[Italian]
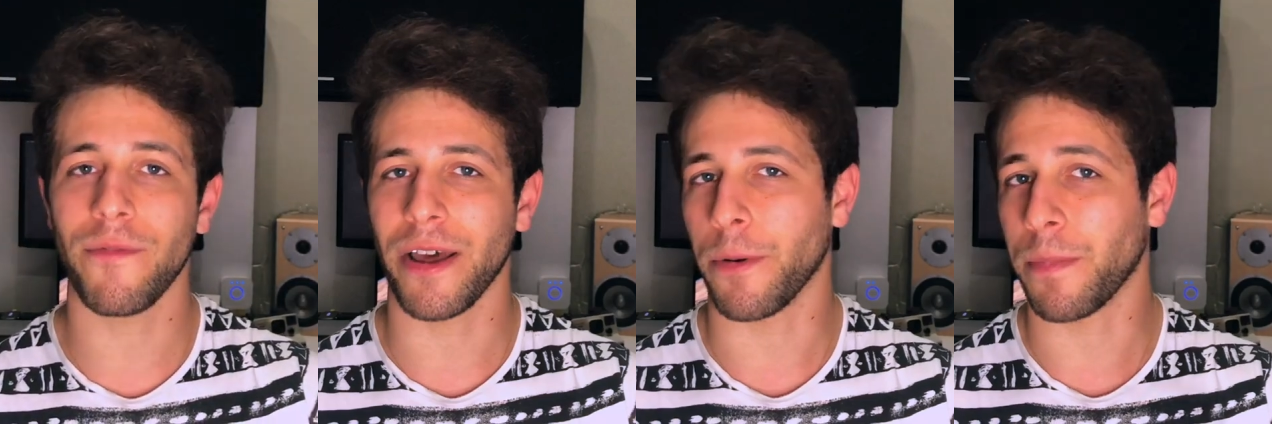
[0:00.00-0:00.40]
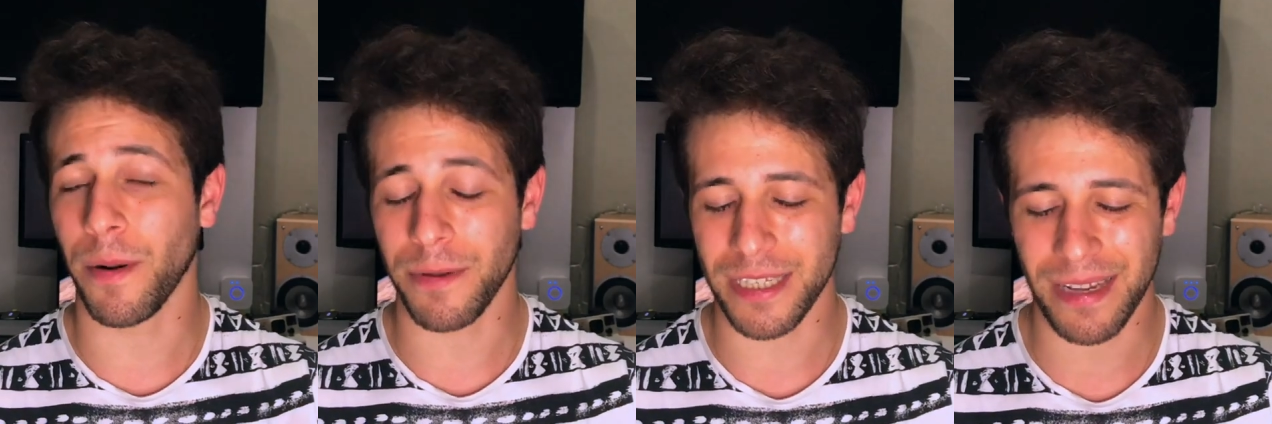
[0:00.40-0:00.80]
ovvero
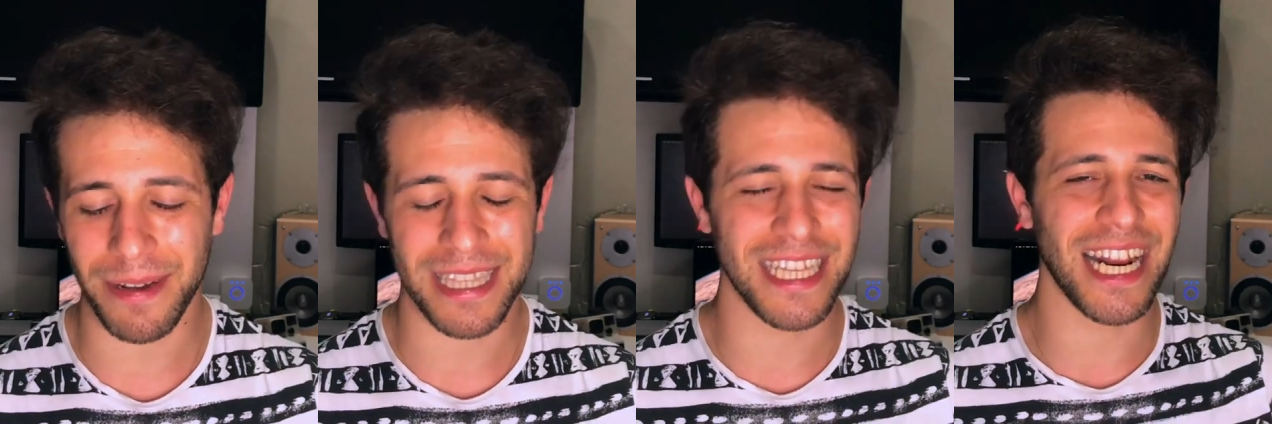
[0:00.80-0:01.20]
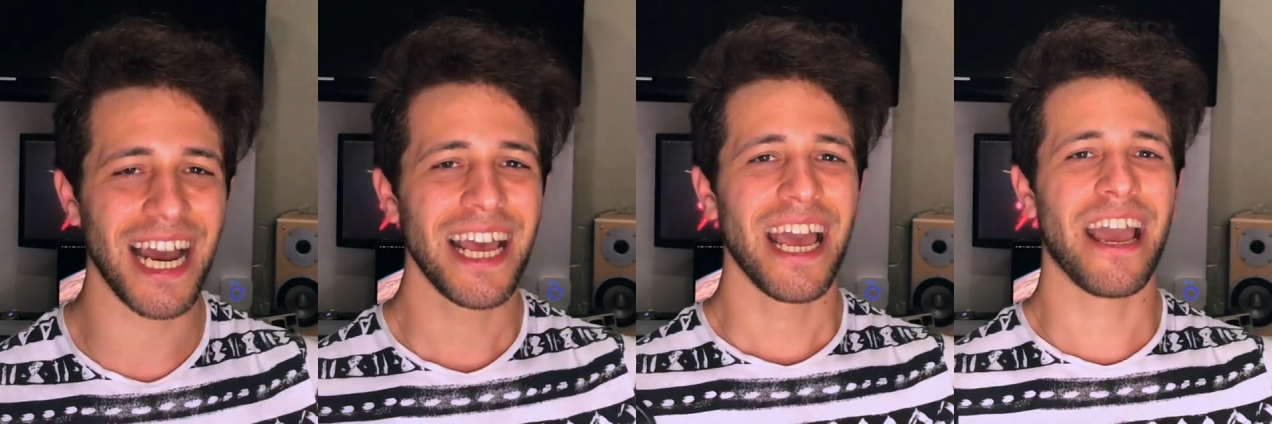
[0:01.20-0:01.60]
proprio
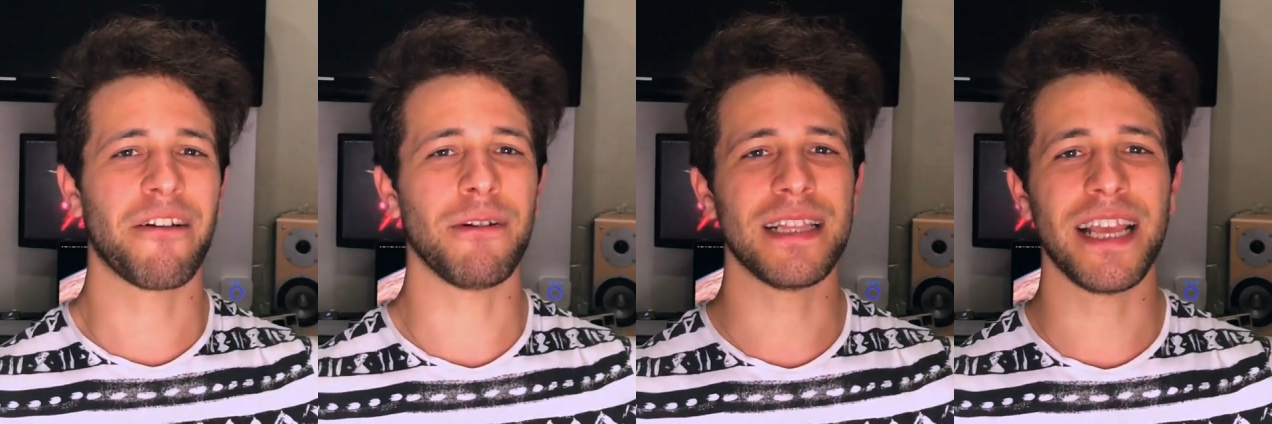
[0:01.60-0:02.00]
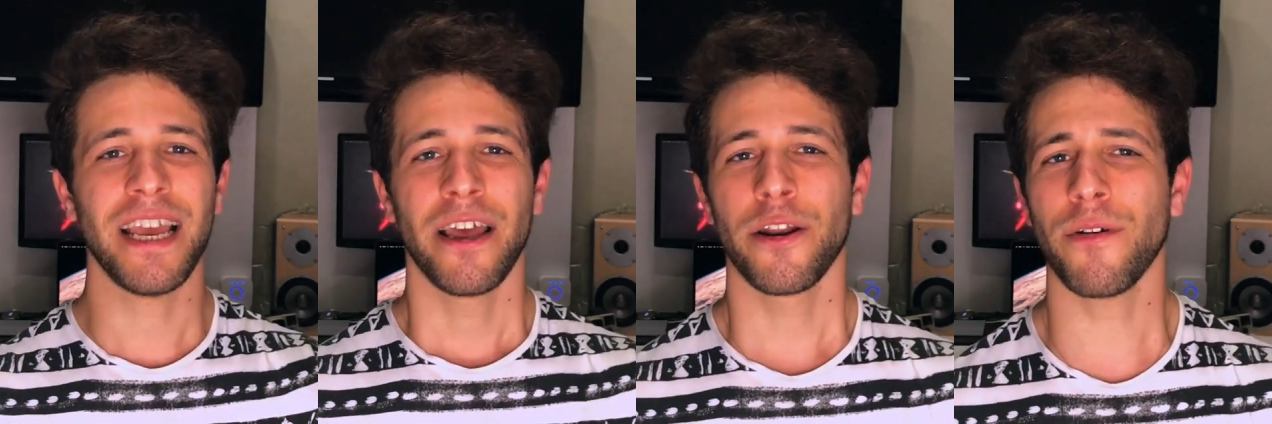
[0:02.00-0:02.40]
stamattina e quindi
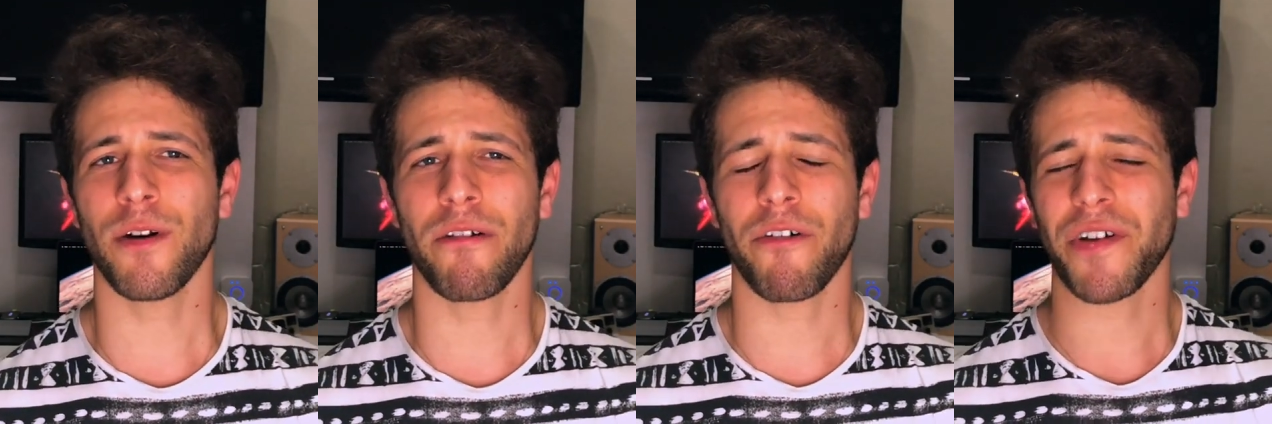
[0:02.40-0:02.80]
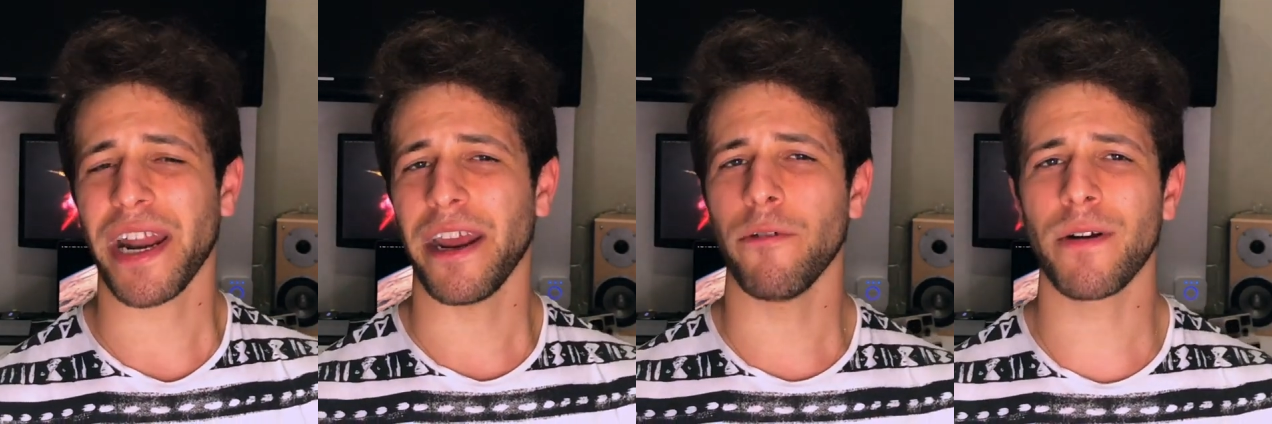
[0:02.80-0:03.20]
non volevo
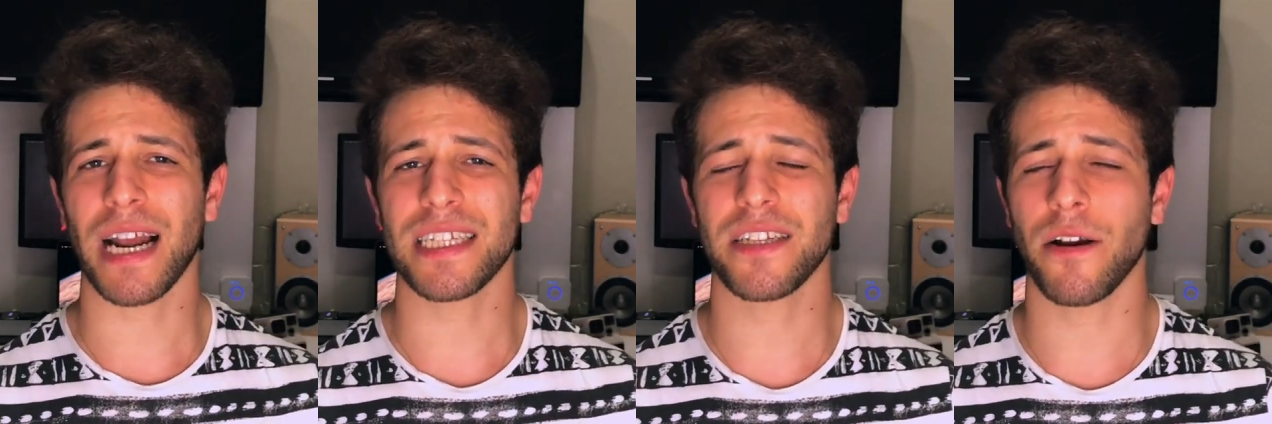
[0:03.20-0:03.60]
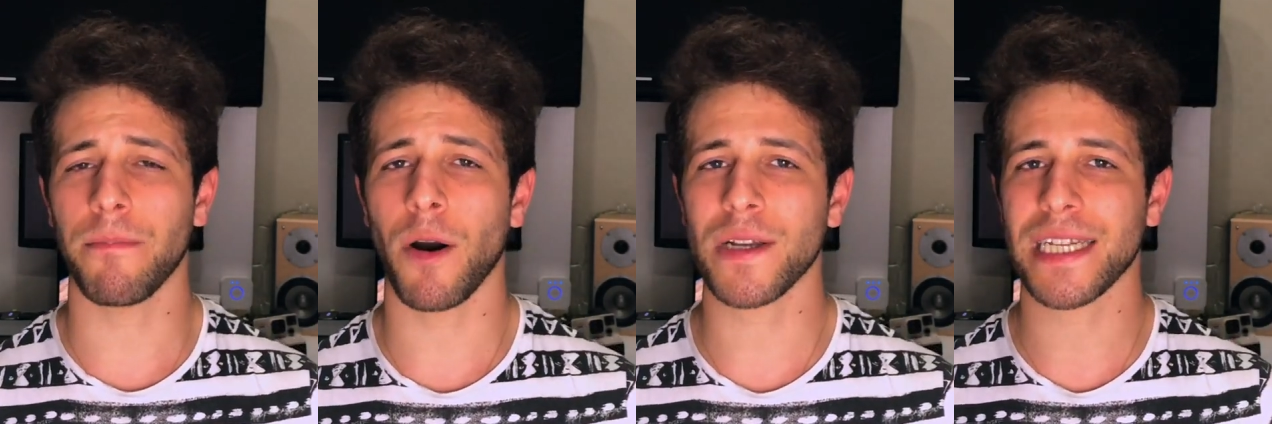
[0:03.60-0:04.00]
fare un classico
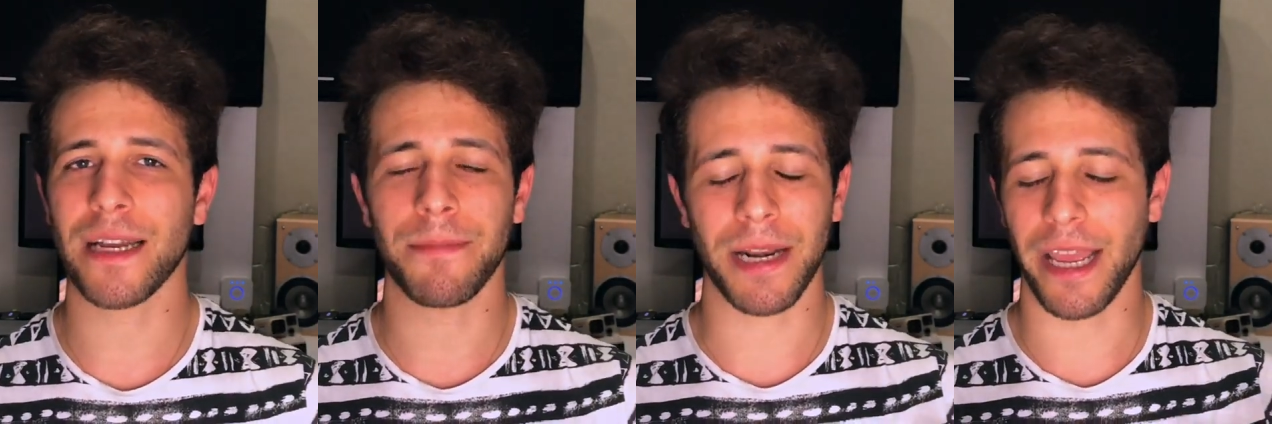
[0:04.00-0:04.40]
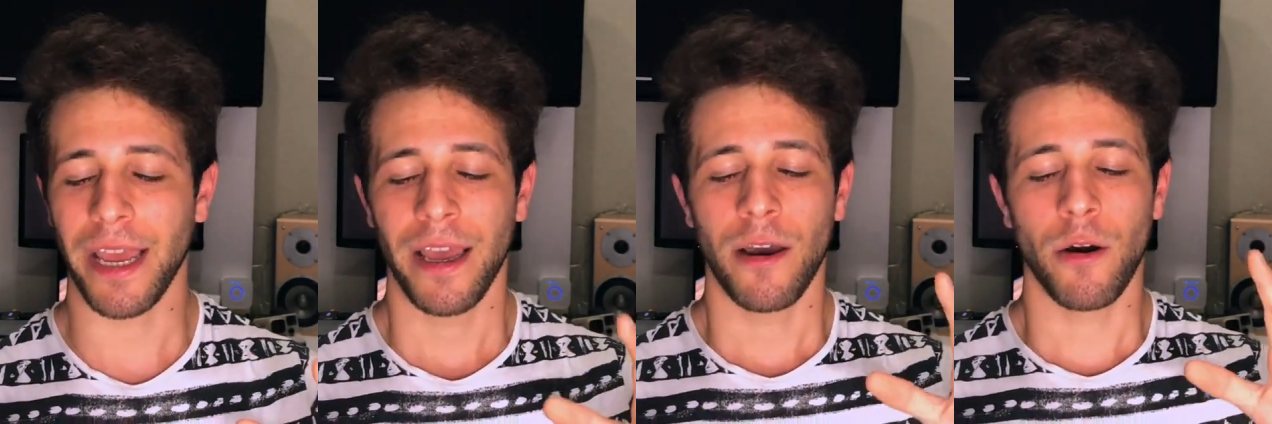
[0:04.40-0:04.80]
unboxing perché